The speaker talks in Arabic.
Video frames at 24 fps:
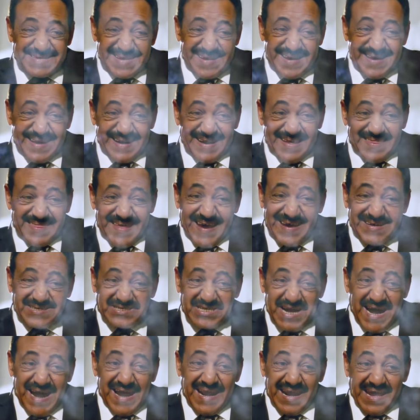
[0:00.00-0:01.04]
صغيرة
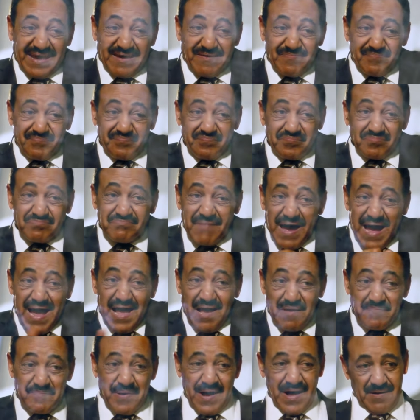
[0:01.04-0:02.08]
ضيجة علي ما
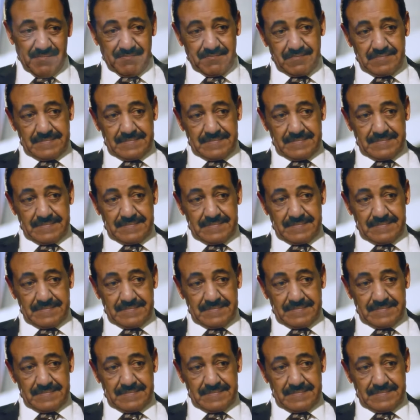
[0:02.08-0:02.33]
احبها